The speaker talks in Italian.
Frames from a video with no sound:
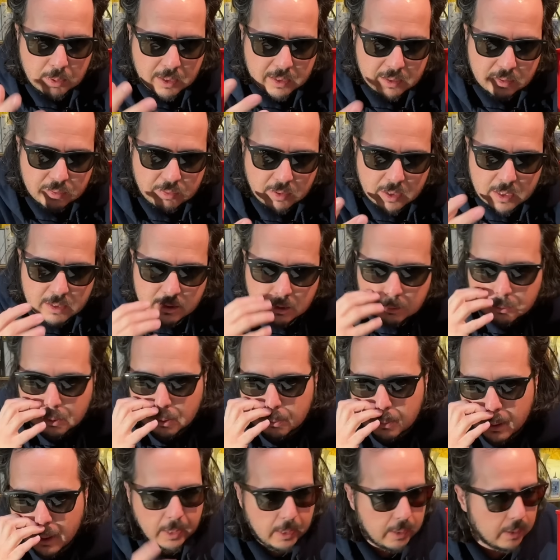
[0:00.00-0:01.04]
la differenza per
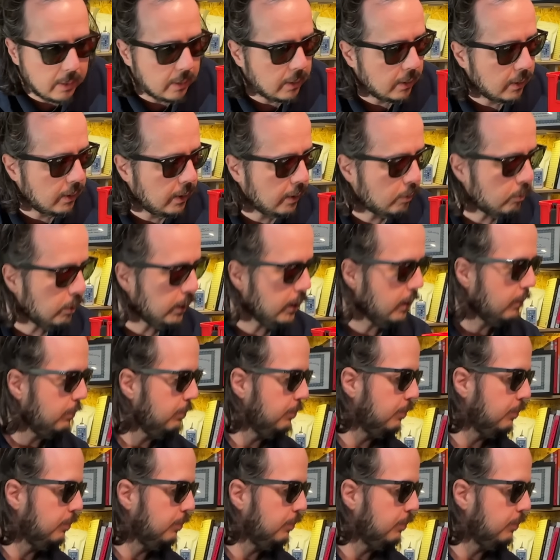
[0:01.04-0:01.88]
me è, è quella.